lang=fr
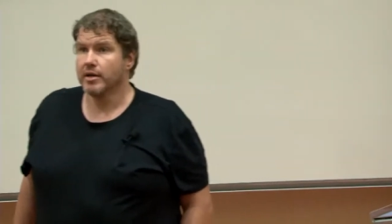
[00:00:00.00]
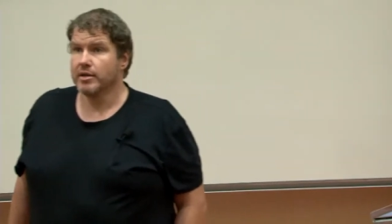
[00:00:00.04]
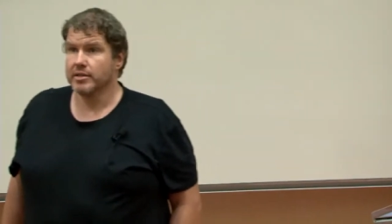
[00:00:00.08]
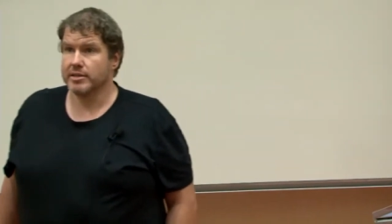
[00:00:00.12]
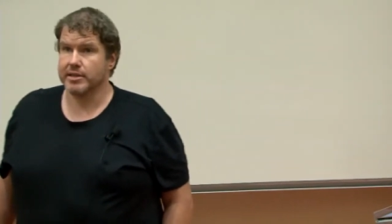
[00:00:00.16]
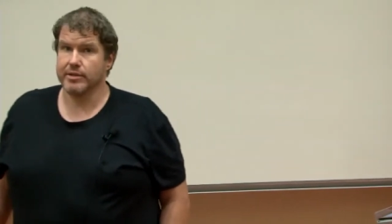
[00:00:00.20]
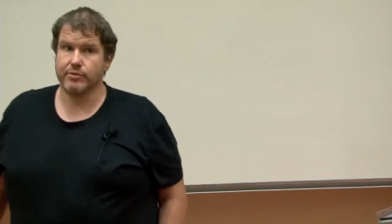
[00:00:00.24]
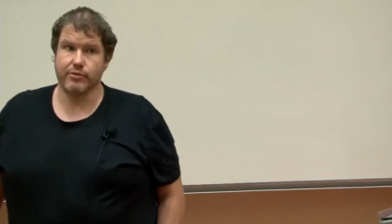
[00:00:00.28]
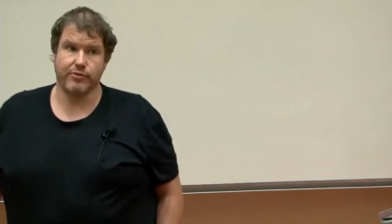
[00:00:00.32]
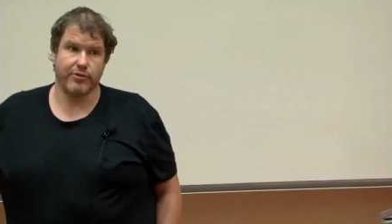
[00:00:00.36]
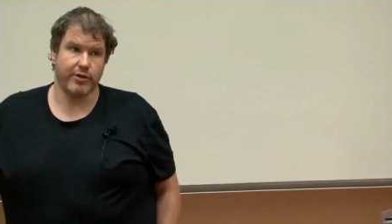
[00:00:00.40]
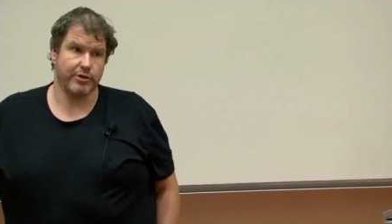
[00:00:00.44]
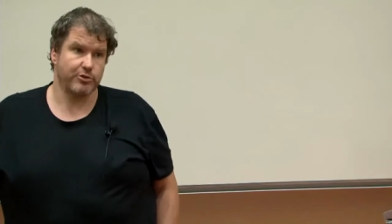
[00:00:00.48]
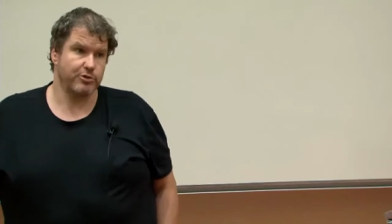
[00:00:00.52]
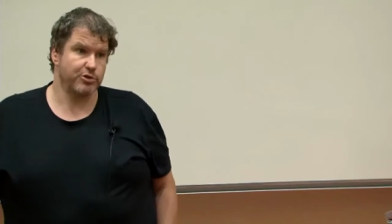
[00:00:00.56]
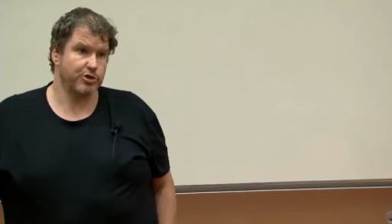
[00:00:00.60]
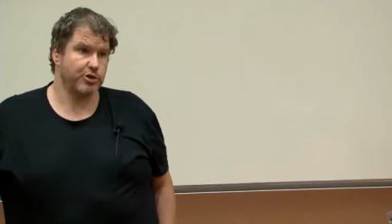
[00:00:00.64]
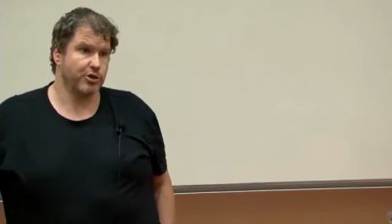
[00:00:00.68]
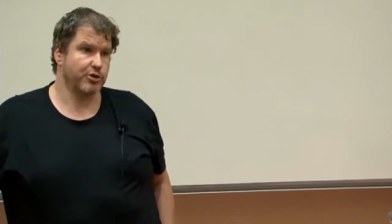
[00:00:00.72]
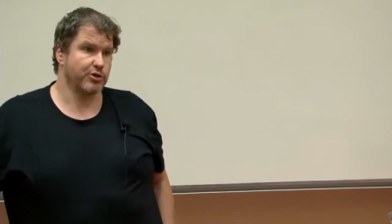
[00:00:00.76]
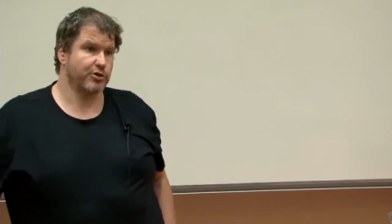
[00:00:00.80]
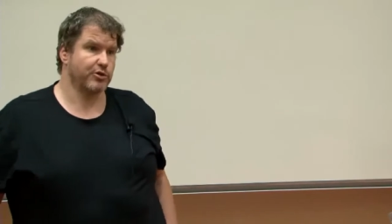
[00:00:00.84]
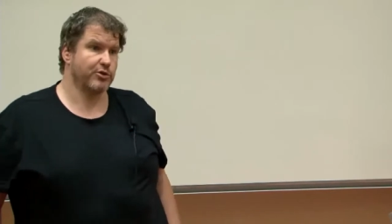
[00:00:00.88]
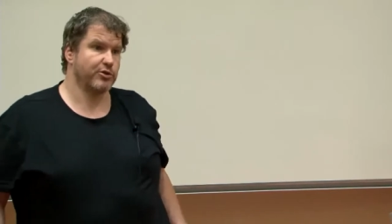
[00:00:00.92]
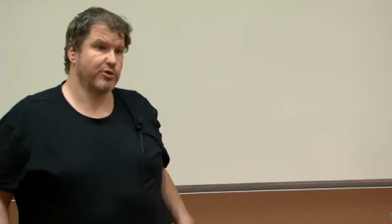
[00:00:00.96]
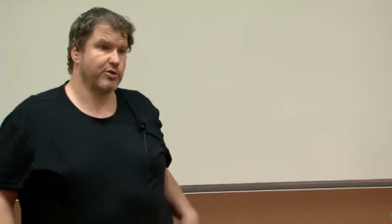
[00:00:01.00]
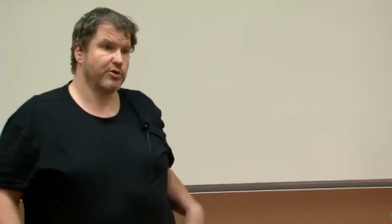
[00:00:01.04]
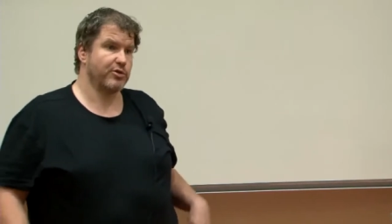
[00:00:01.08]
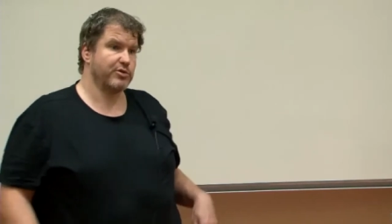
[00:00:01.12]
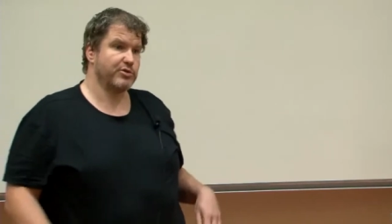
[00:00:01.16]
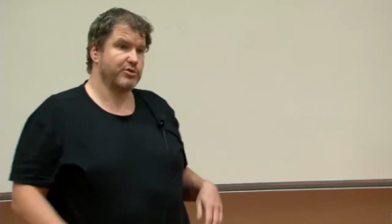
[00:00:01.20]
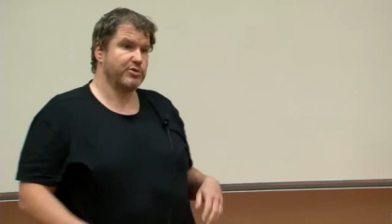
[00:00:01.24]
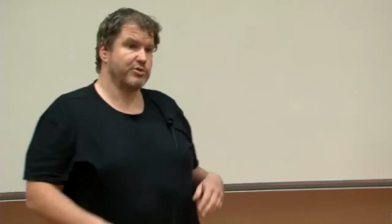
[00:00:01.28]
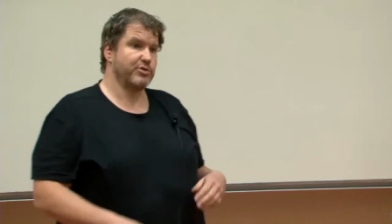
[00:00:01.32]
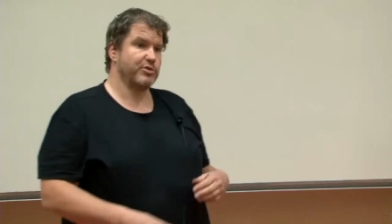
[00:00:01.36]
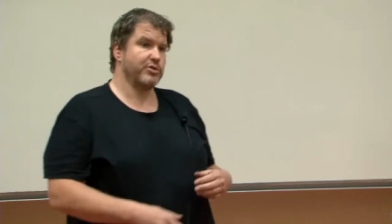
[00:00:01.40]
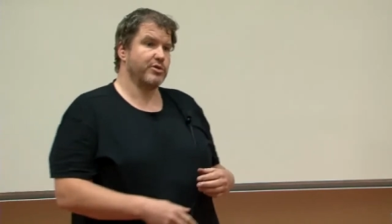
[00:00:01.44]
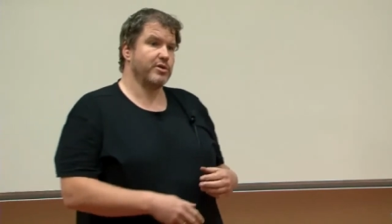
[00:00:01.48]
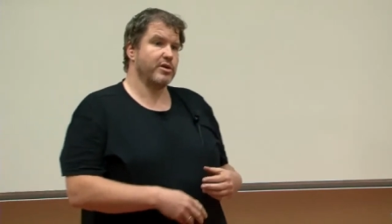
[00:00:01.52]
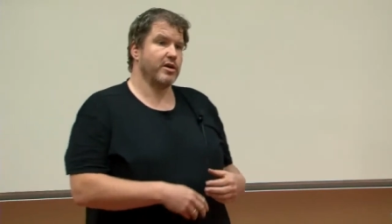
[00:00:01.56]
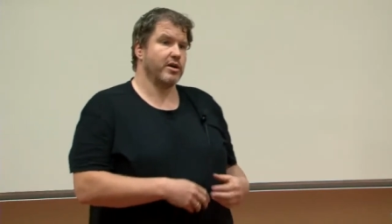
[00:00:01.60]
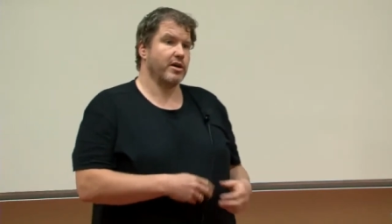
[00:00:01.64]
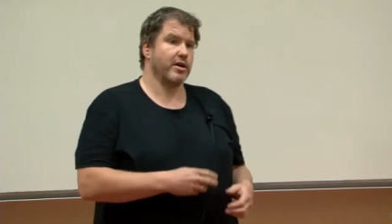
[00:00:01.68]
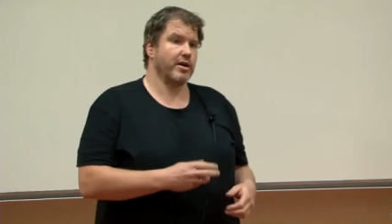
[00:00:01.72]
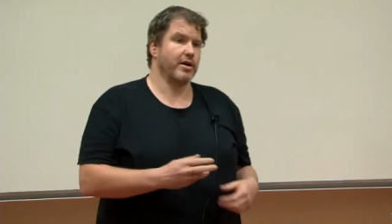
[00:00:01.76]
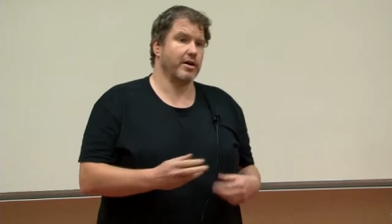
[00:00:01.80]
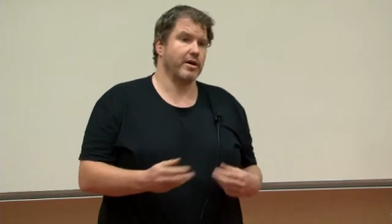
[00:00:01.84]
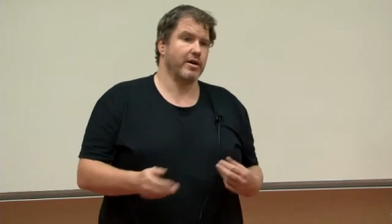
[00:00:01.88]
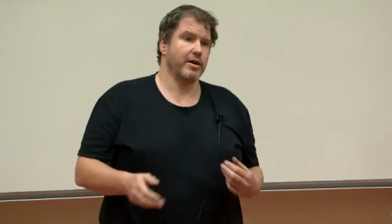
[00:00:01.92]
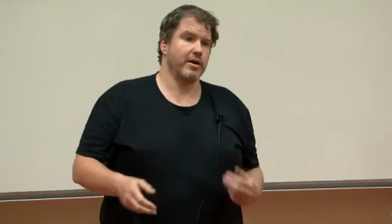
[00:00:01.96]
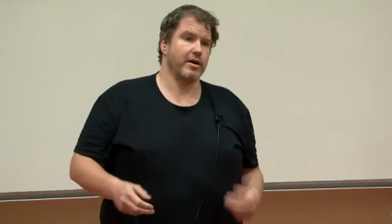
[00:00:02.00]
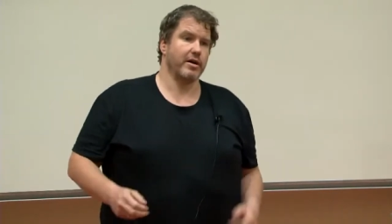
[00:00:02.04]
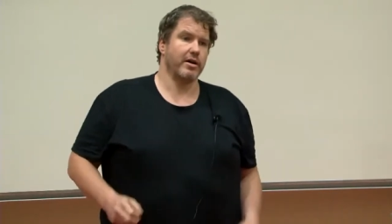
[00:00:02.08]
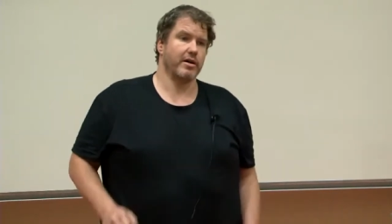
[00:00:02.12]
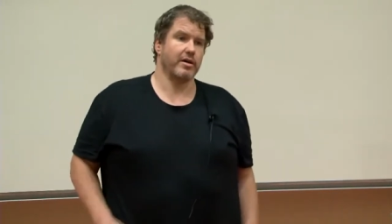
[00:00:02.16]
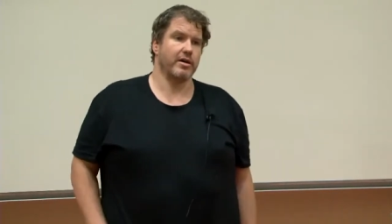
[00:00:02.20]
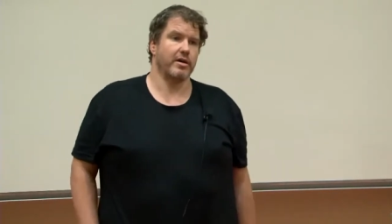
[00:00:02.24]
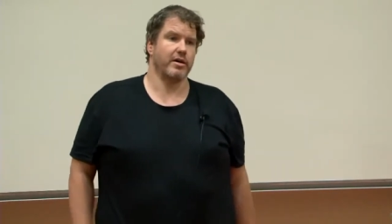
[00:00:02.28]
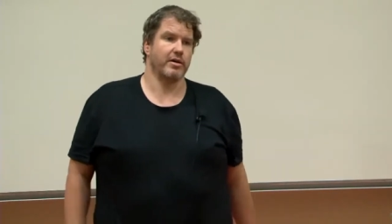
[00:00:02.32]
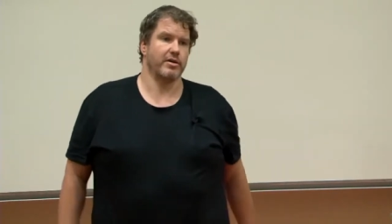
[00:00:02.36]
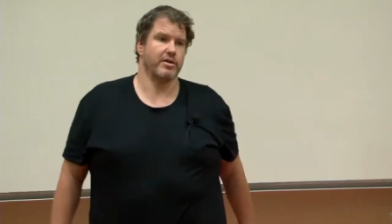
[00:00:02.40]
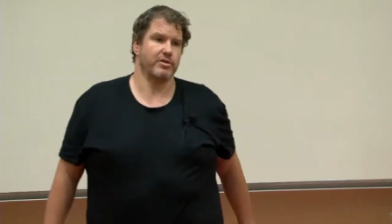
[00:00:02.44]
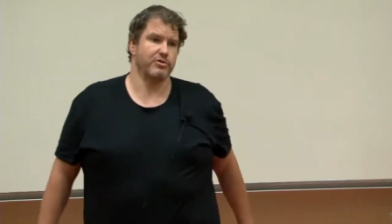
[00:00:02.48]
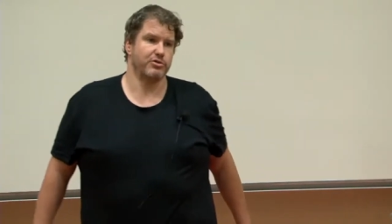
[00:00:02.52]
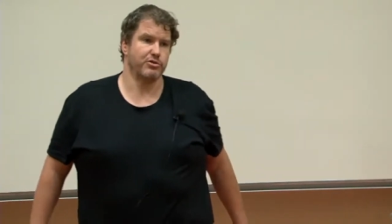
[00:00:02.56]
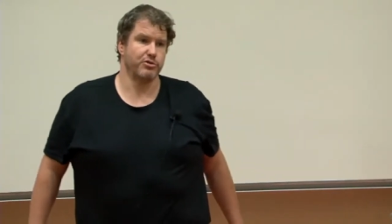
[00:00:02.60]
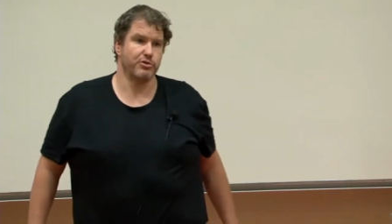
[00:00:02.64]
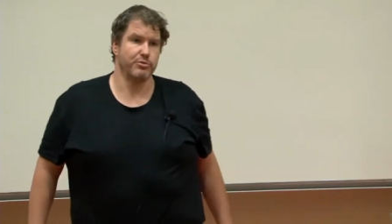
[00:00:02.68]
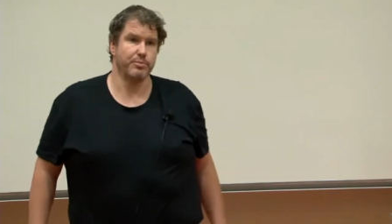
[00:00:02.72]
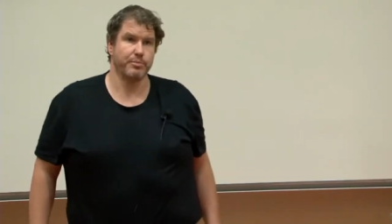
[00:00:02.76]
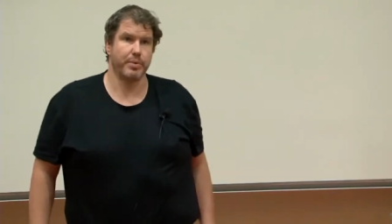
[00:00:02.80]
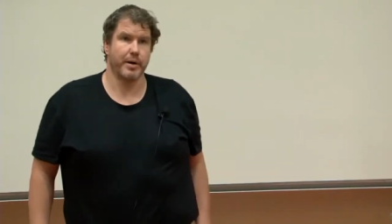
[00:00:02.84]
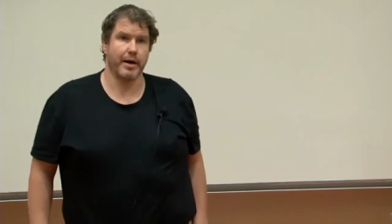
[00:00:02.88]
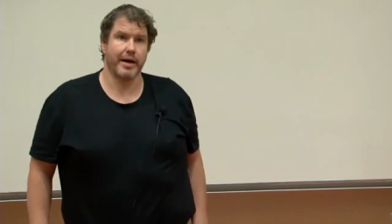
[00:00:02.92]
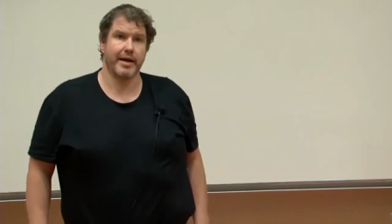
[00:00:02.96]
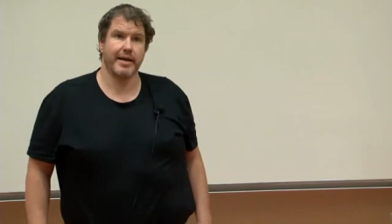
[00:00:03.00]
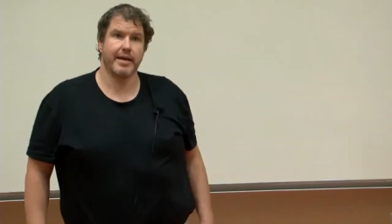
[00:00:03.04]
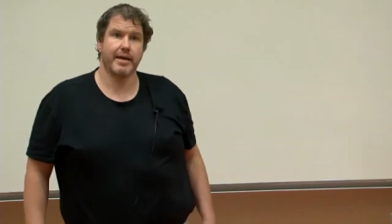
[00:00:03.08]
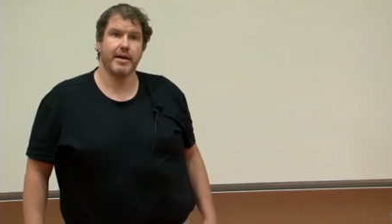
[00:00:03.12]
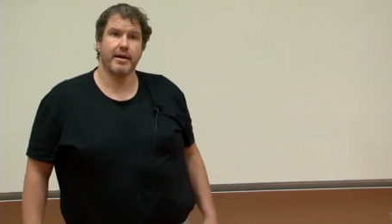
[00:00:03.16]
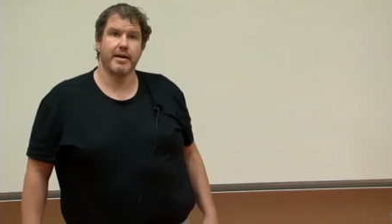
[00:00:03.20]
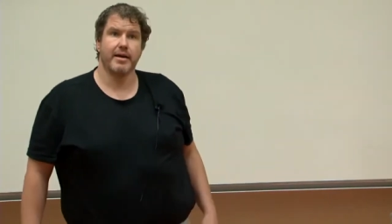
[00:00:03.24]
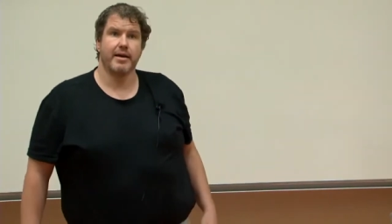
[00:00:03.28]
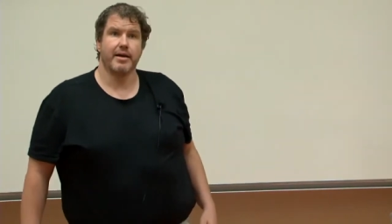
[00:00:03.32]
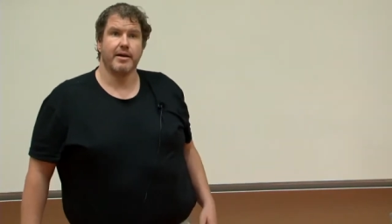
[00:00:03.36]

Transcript: Si vous faites du Django ou du NumPy,